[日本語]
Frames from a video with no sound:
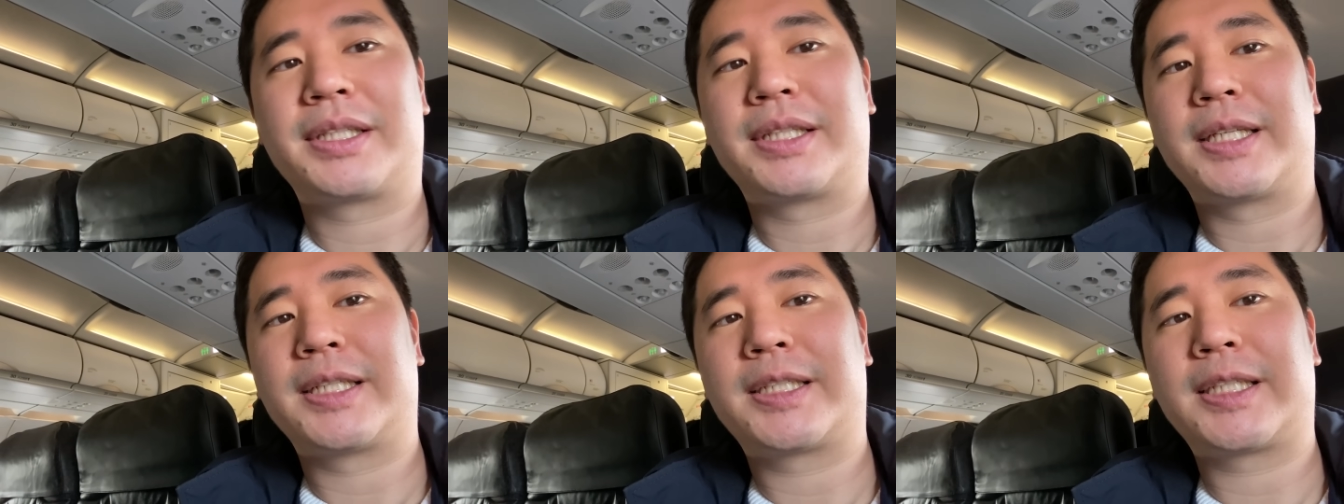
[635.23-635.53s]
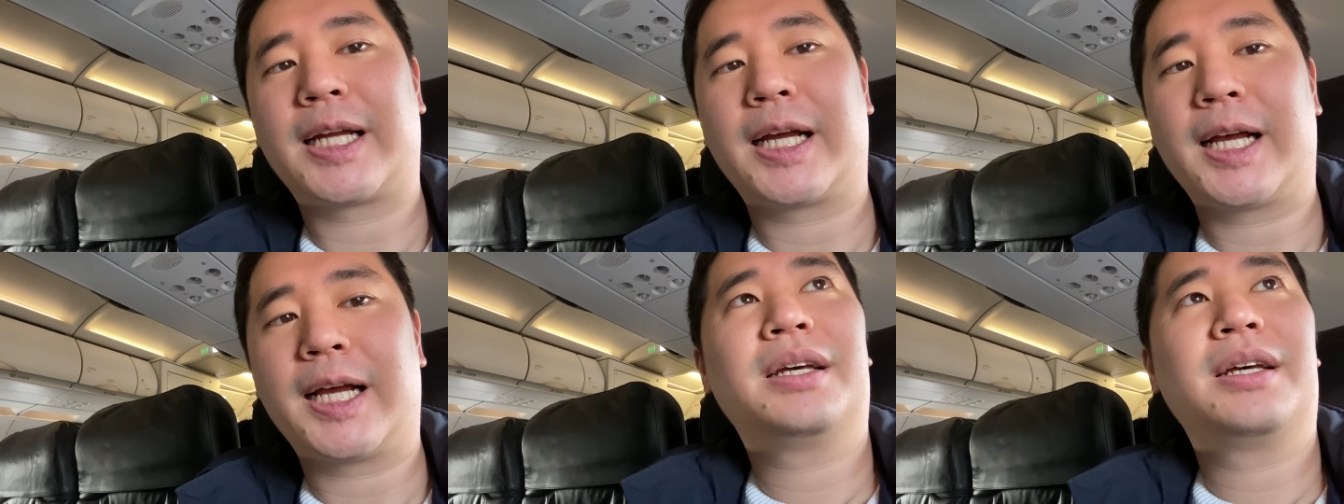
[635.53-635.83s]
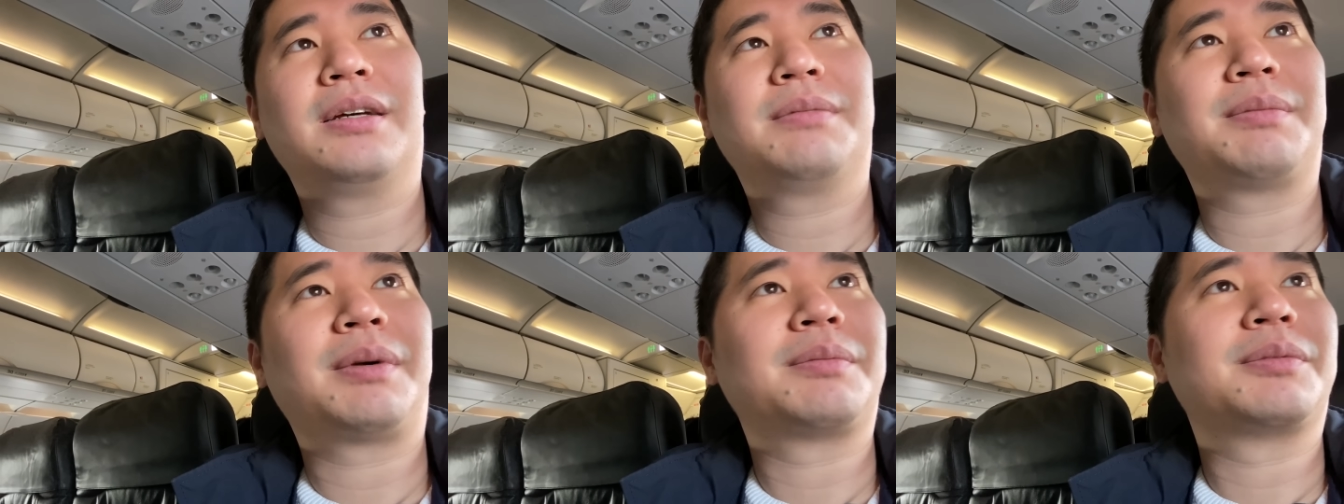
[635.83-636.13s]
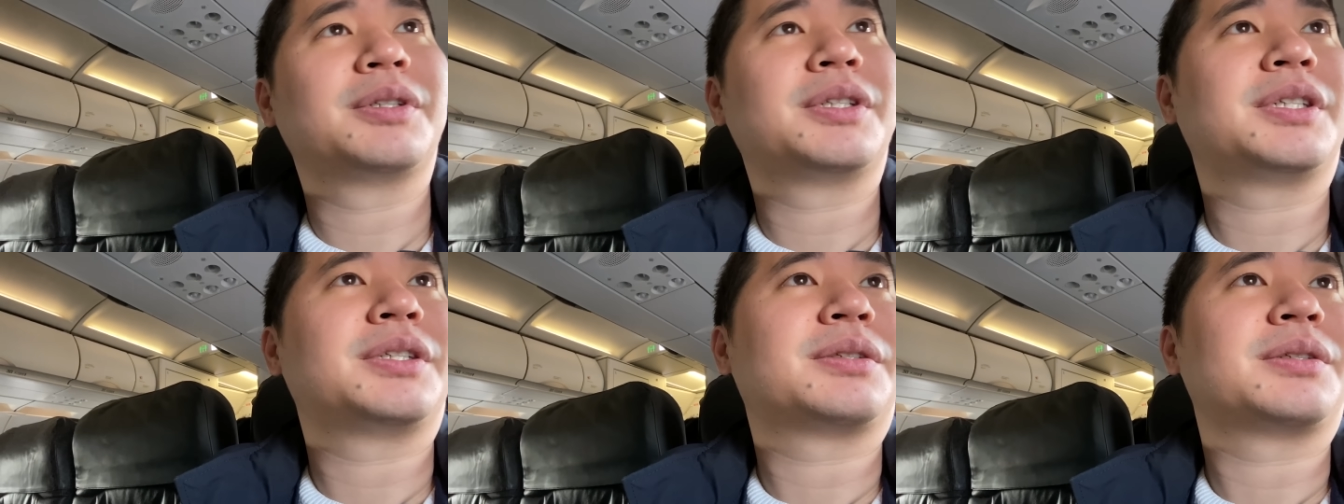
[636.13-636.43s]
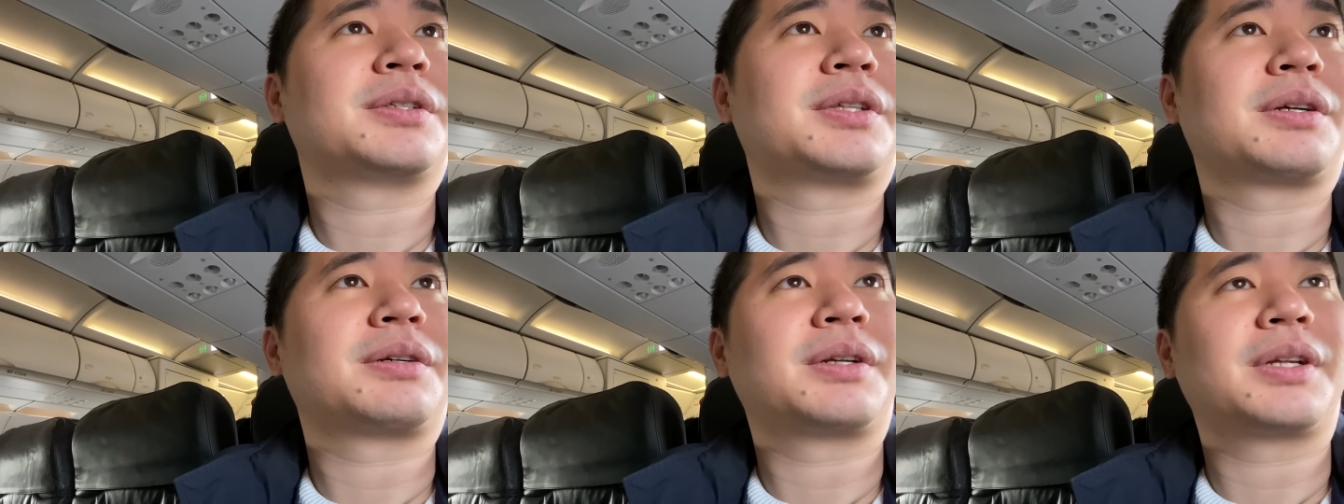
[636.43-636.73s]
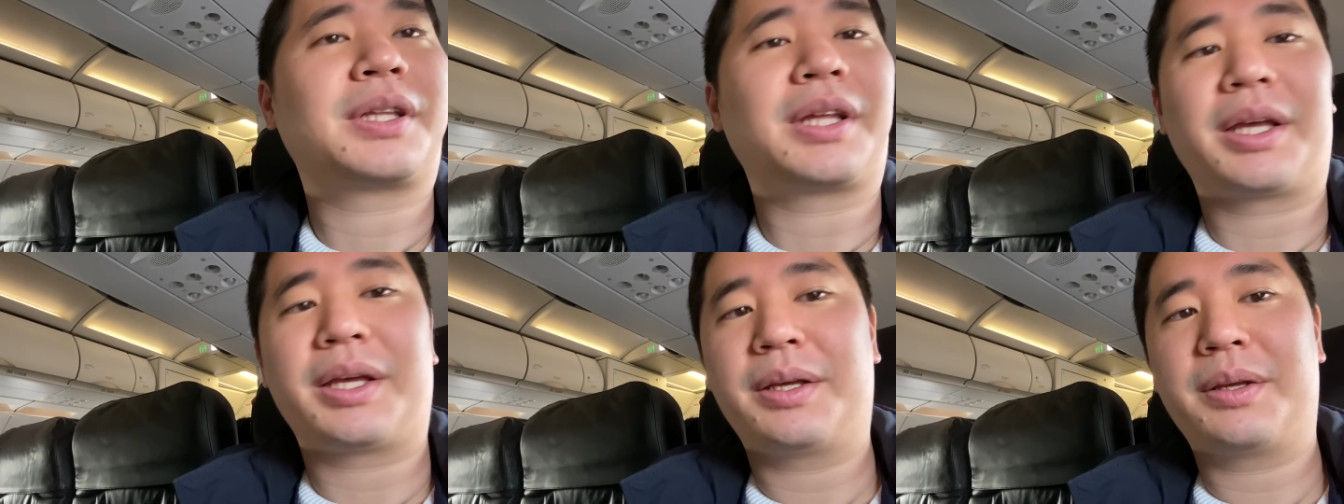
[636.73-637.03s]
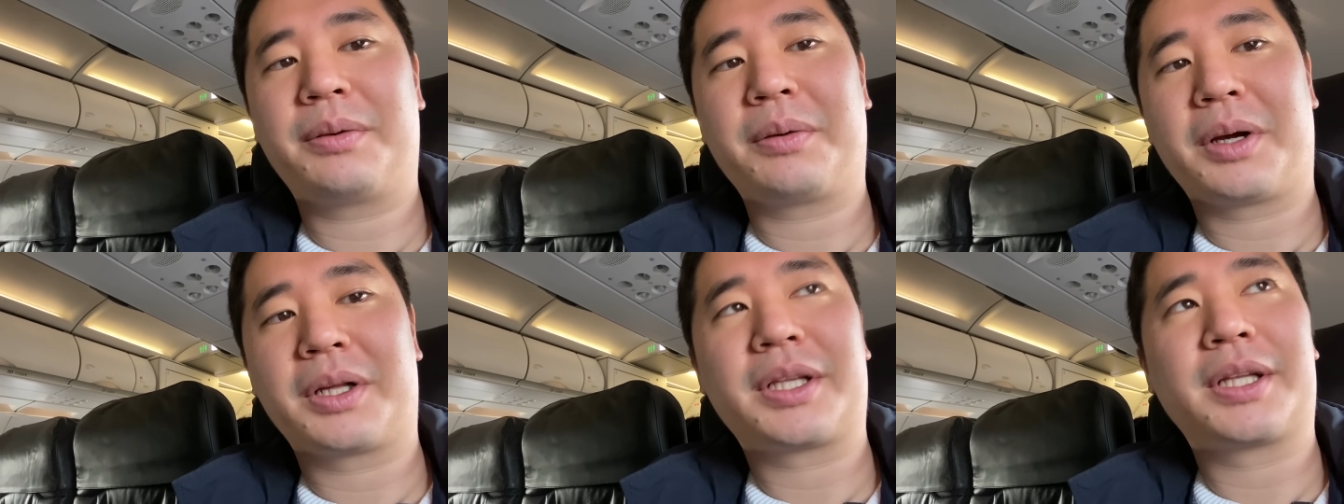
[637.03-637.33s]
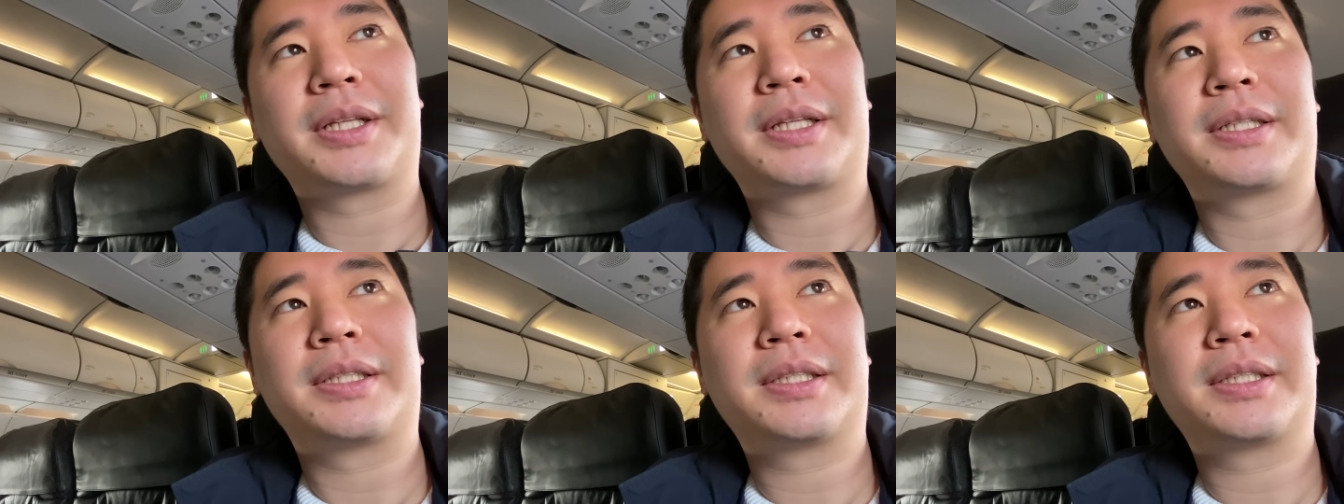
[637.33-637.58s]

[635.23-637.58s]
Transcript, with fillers: んでした、まあ、無事ついてくれてよかったで